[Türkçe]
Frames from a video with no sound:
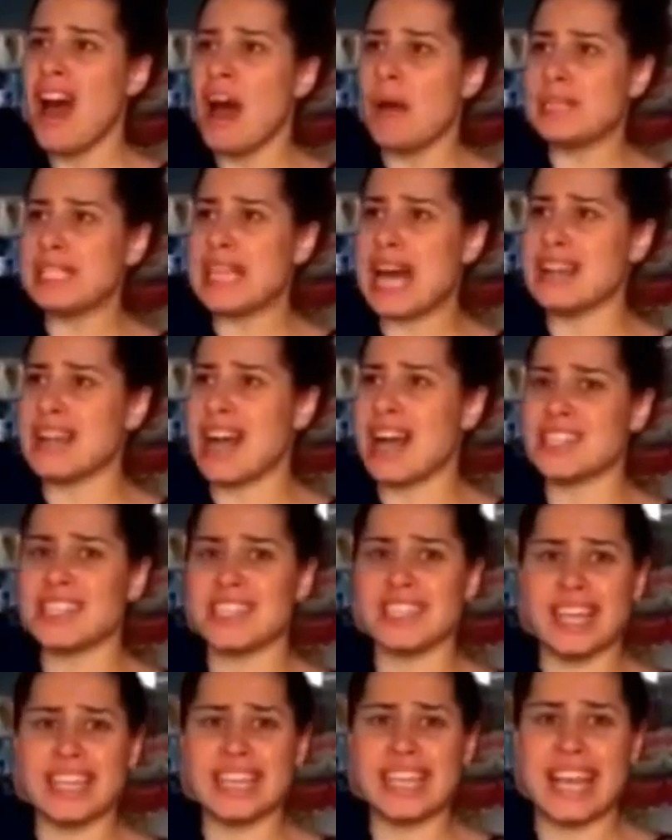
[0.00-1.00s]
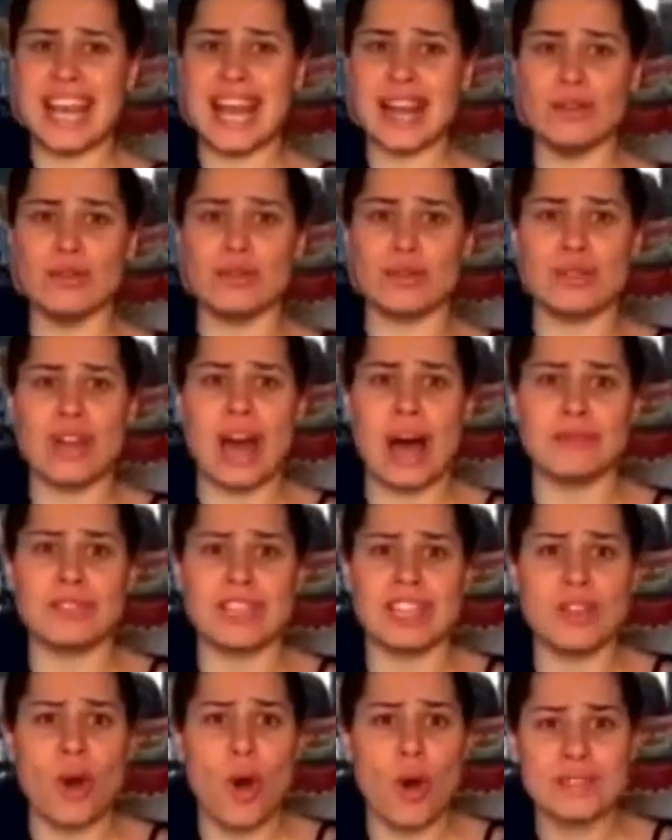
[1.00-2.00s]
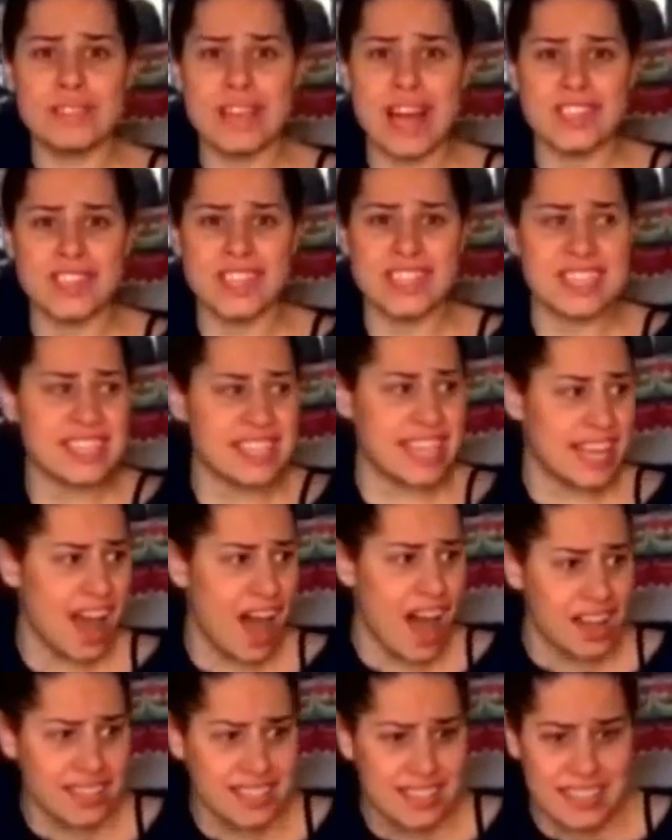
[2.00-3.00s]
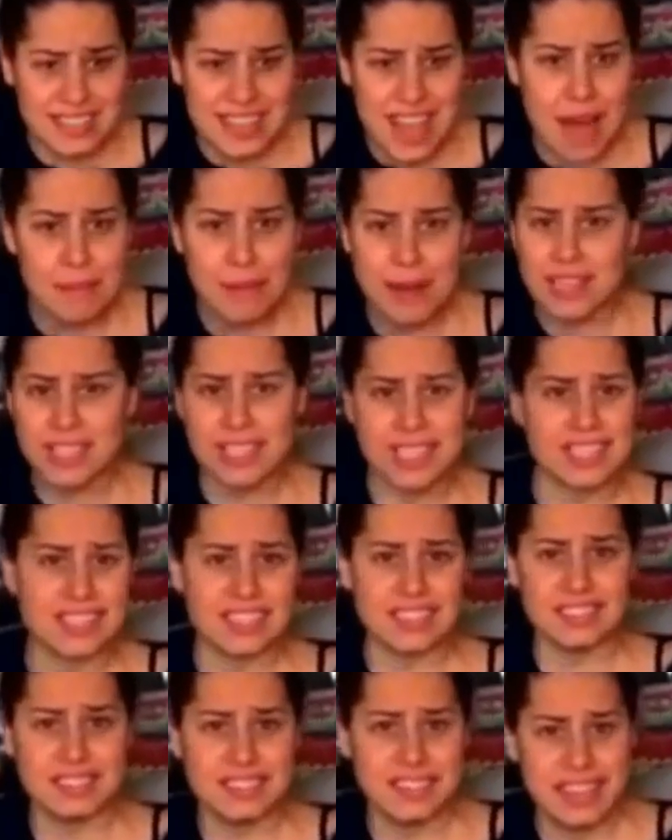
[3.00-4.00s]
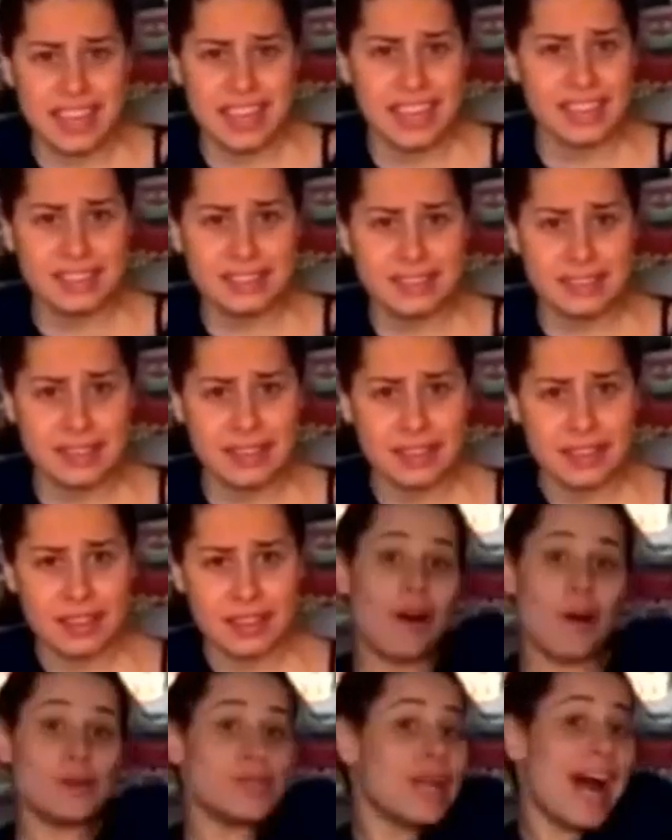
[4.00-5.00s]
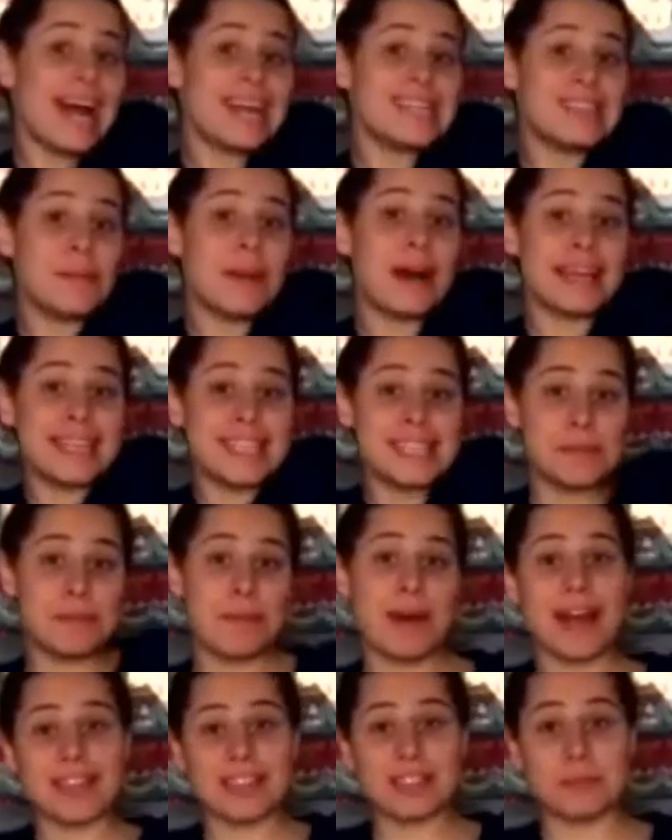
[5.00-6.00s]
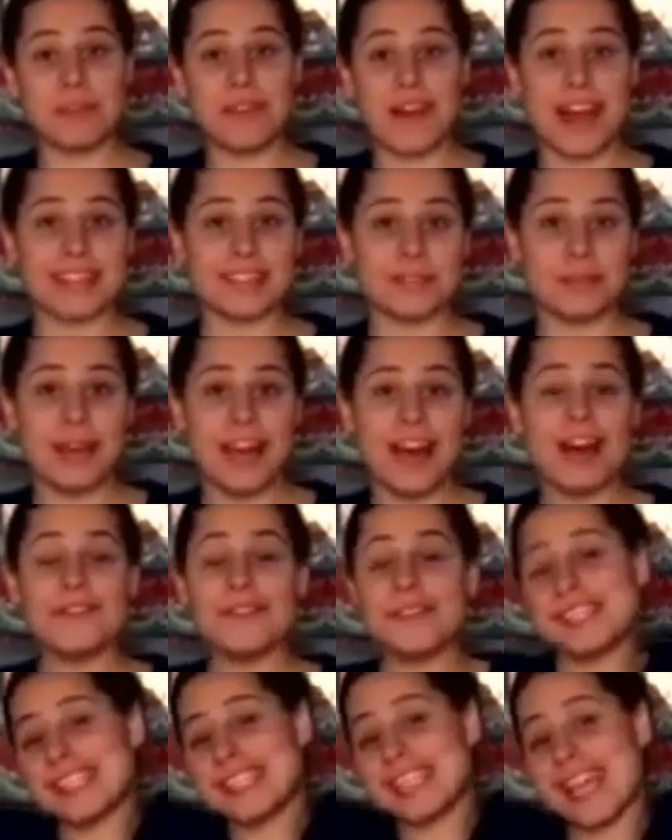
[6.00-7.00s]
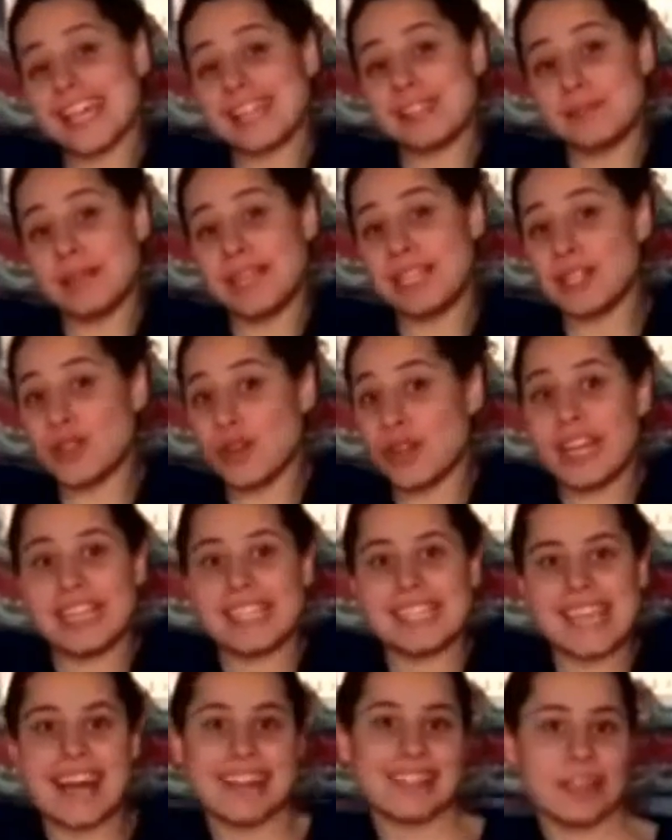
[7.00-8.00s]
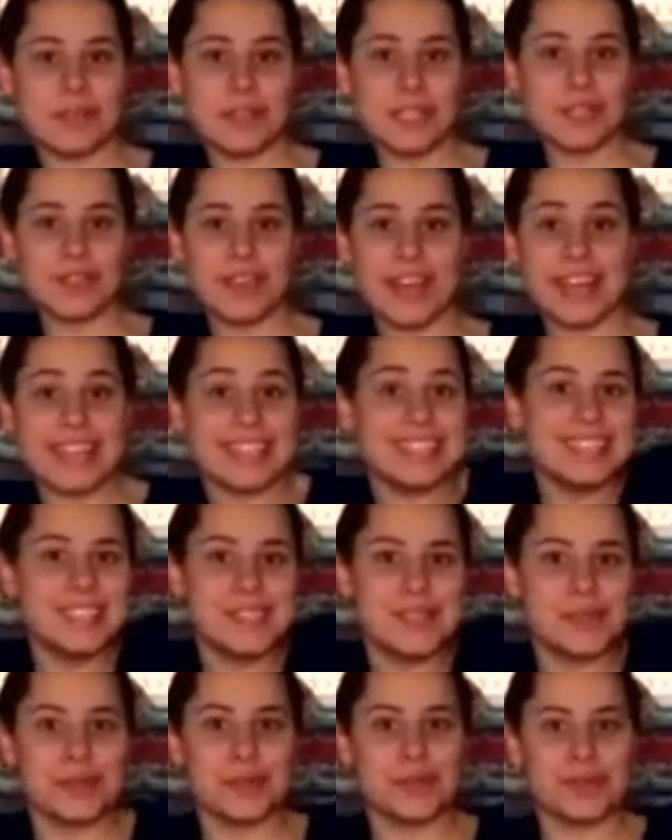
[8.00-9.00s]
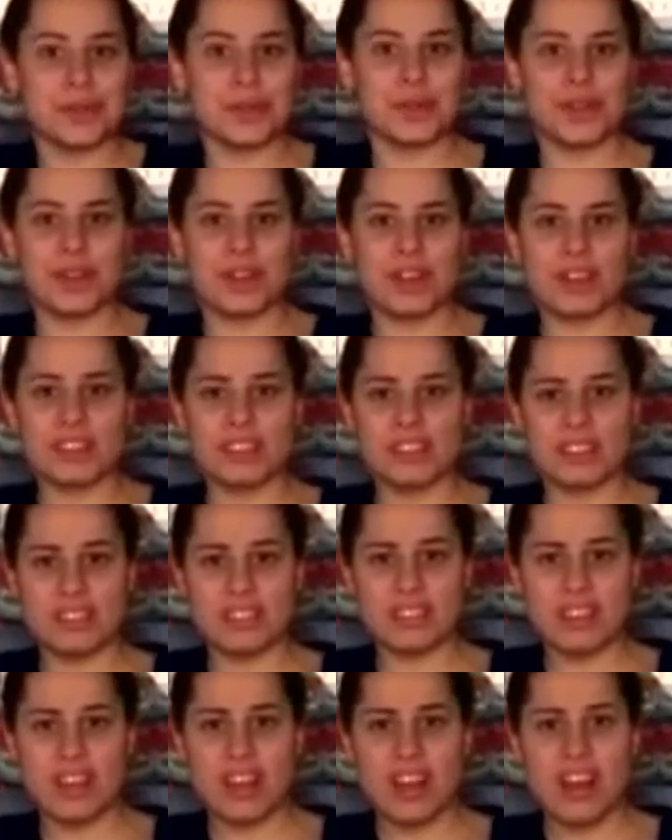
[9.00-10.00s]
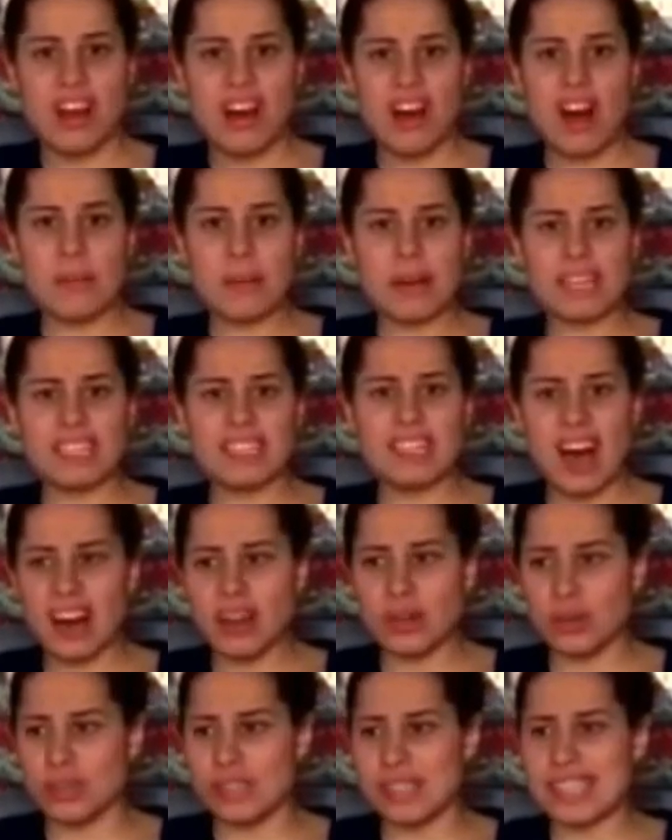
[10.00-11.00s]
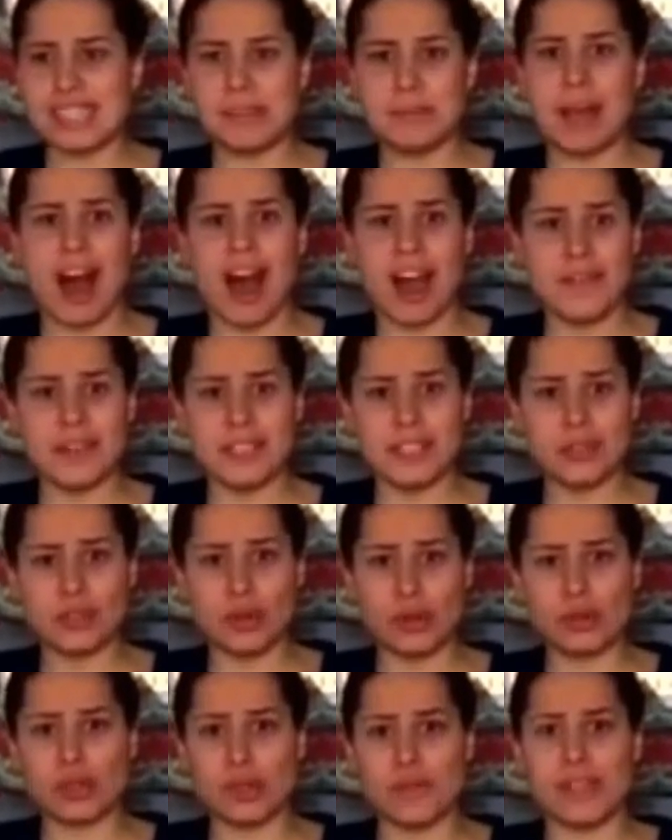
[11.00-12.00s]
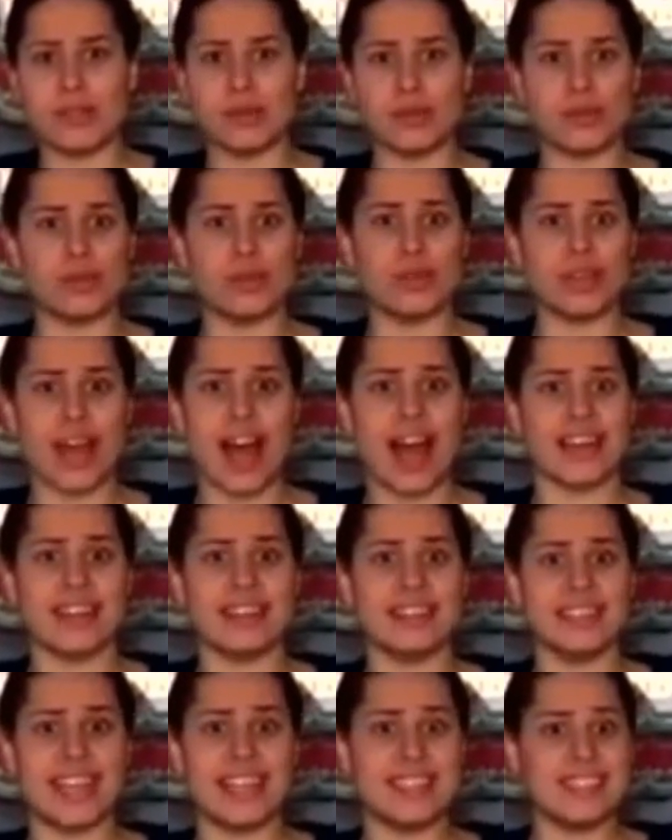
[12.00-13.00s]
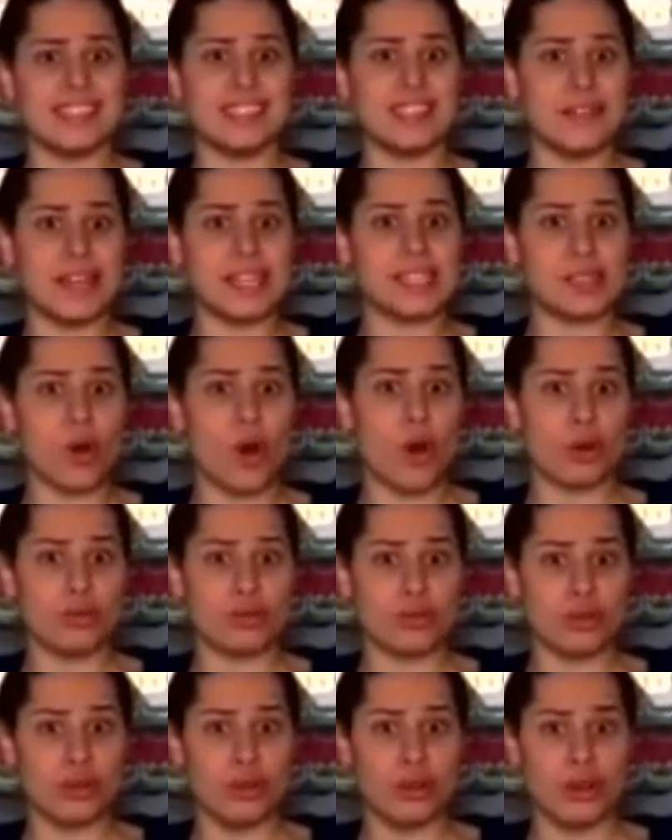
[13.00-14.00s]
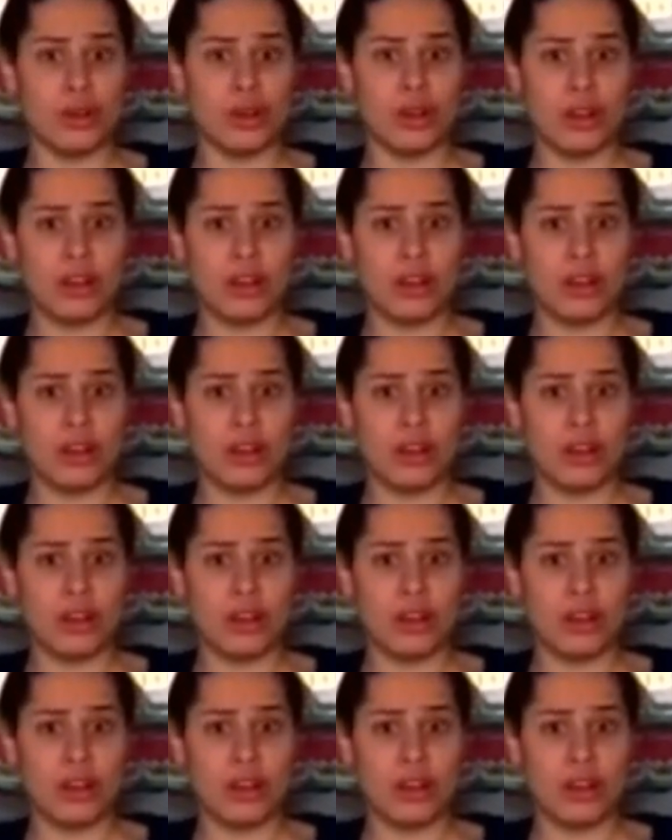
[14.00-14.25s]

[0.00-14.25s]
Ama Tanrı aşkına gelen Hüsnü amcanın orta Selahattin'den başkası değil. Ona her zamanki siparişimi verdim. Fıstık ezmeli, jöleli sandviç ve ılık süt. Ama kahrolası bir ayvalık tostu ve susurluk ayranı getirdi ve sordu.